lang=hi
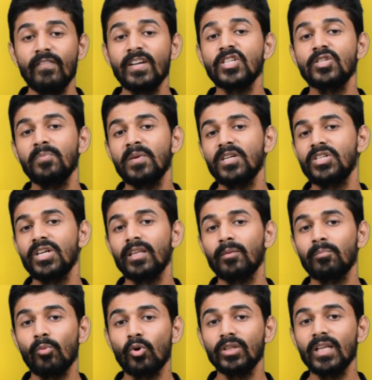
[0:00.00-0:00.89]
विश्व
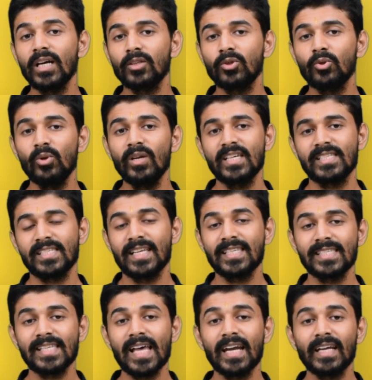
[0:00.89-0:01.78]
मिश्रित मोदक तुल्य
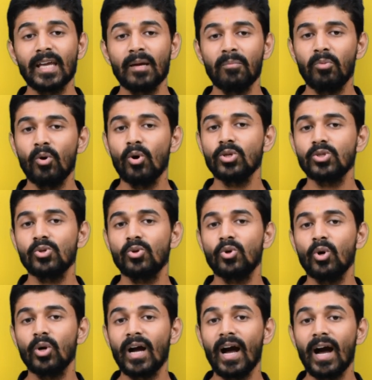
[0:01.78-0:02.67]
संसार के भोग
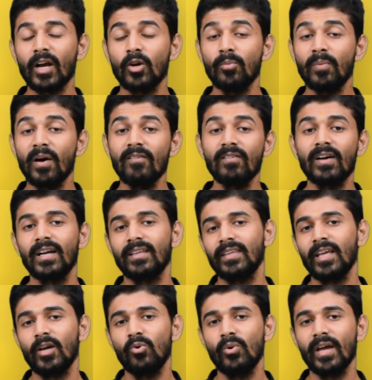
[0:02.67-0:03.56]
सुखों का अनुभव
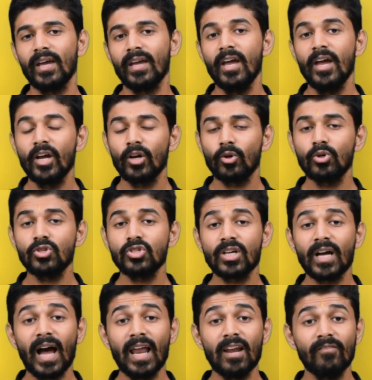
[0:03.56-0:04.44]
करते हुए कुछ
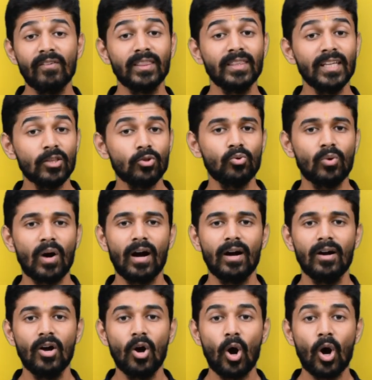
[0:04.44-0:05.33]
काल व्यतीत हुआ
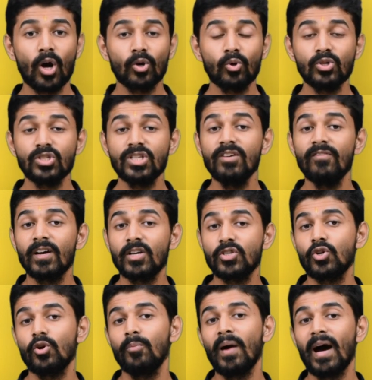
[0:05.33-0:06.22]
और कुछ ही
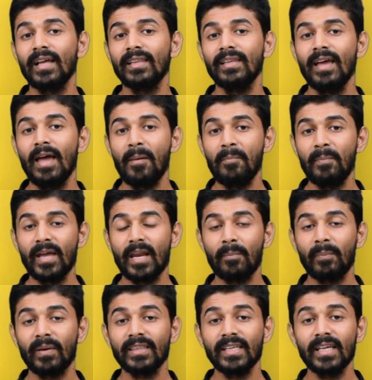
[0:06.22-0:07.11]
वर्षों बाद
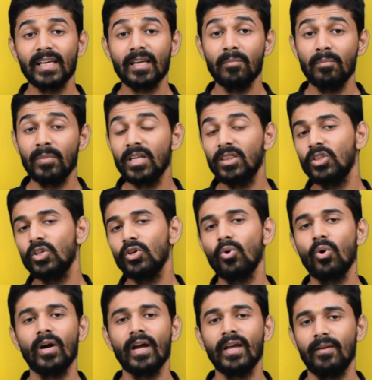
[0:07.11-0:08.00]
मेरे पति की
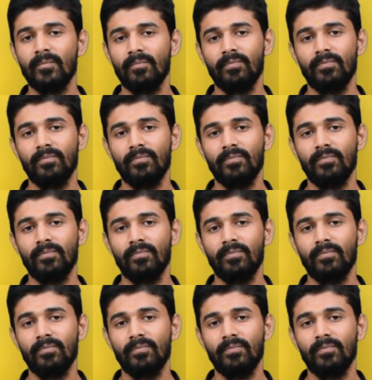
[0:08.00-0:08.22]
मृत्यु हो गई